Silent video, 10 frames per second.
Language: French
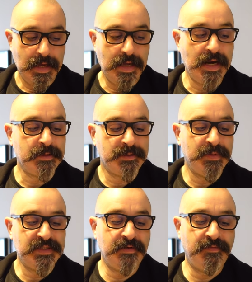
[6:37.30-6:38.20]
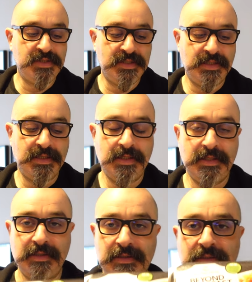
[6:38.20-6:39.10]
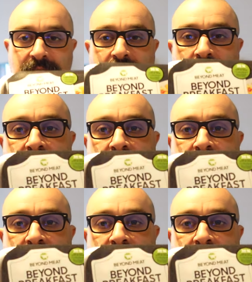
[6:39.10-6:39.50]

Et la spécificité, c'est que